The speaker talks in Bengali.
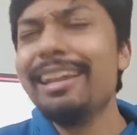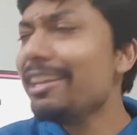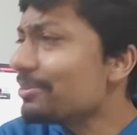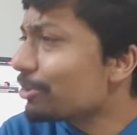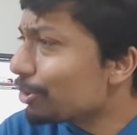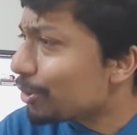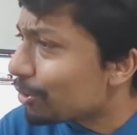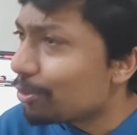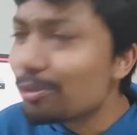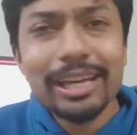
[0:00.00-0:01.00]
নিজের মতো করে
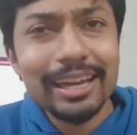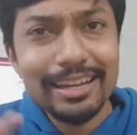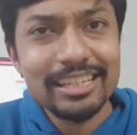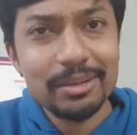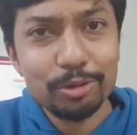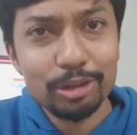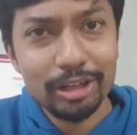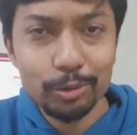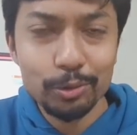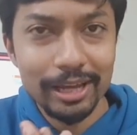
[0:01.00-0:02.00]
গুছায় নিজের মতো একটা
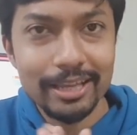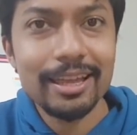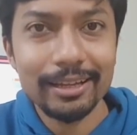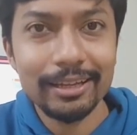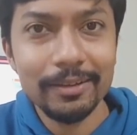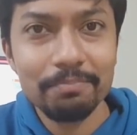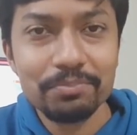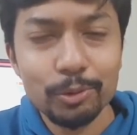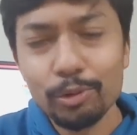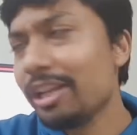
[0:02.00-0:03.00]
দুনিয়ায় থাকে
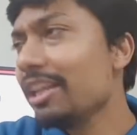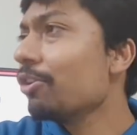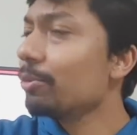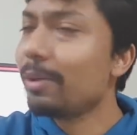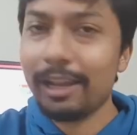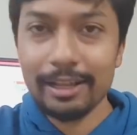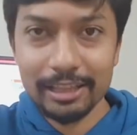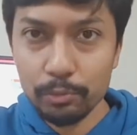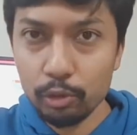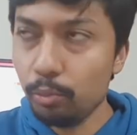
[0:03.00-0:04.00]
ওটা নিয়ে হয়তো
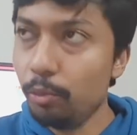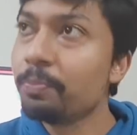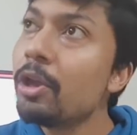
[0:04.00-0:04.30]
আরেকদিন বলবো